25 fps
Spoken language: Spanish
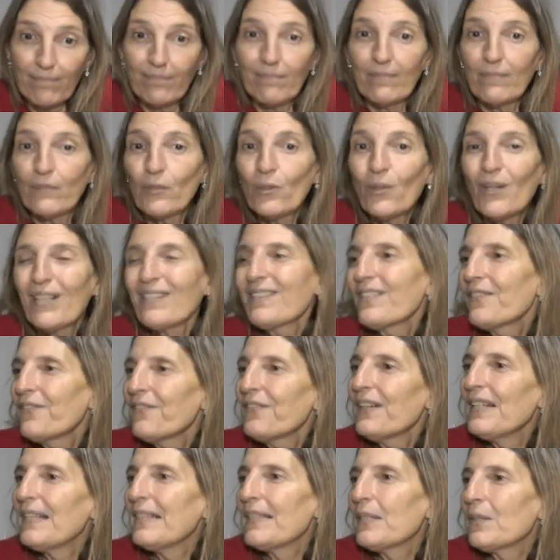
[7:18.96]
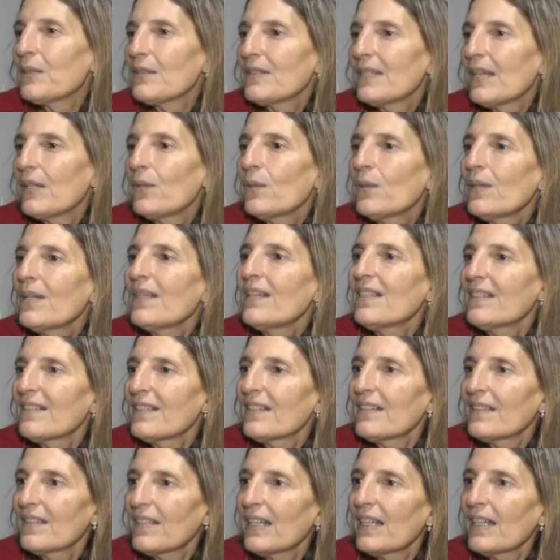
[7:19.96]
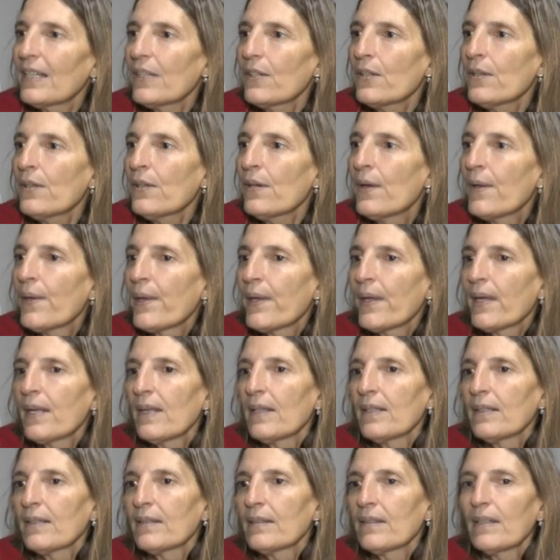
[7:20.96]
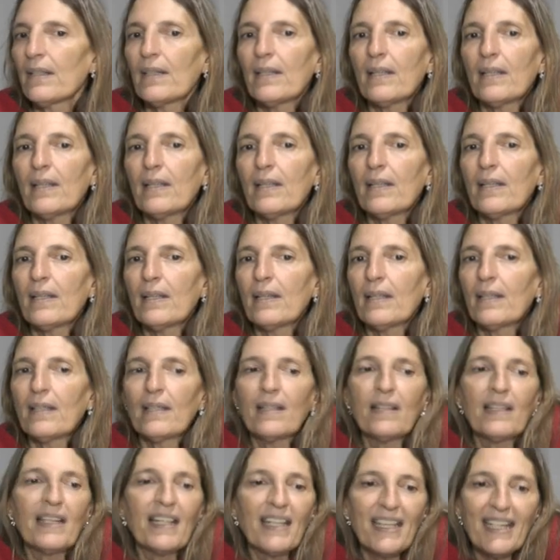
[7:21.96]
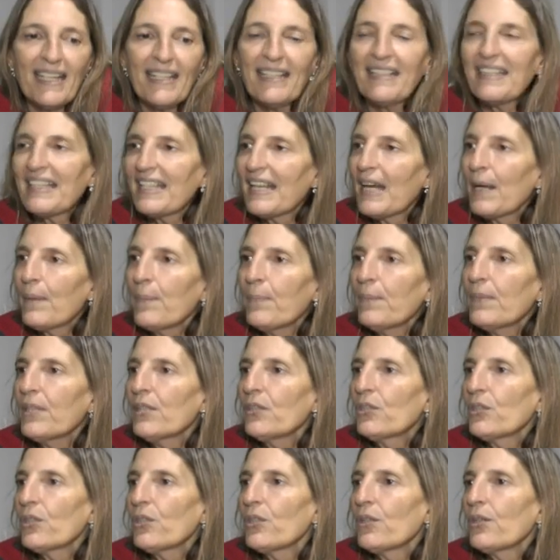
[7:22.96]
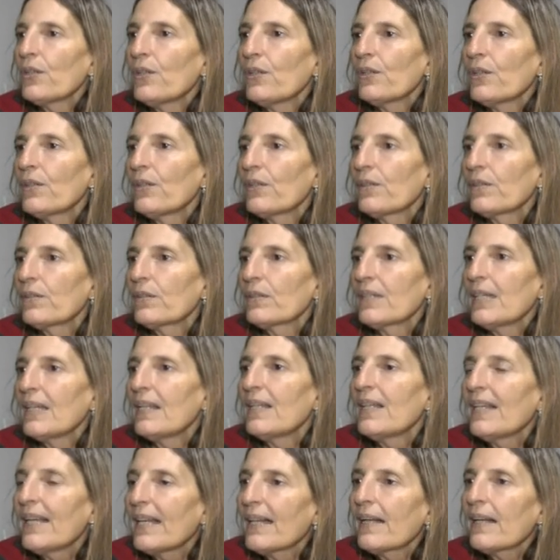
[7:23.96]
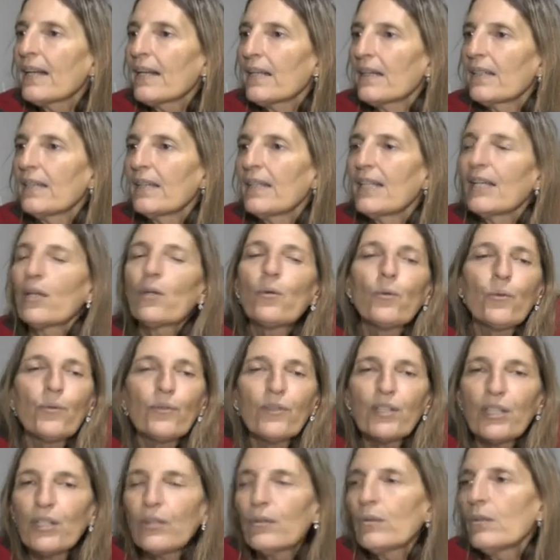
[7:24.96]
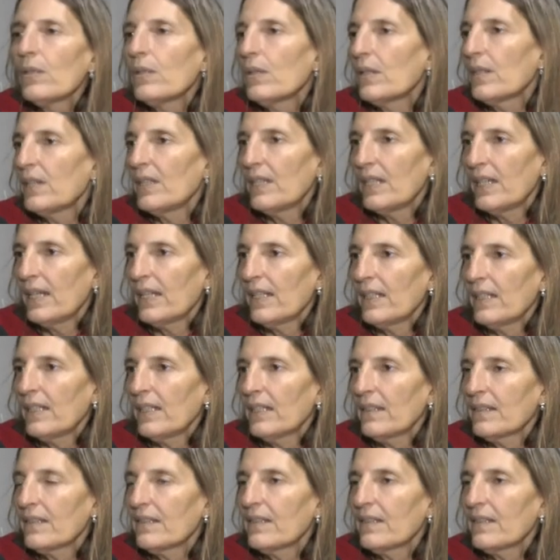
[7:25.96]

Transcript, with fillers: no hace falta, o sea, no es necesario eh, en este ámbito tener ningún título de nada.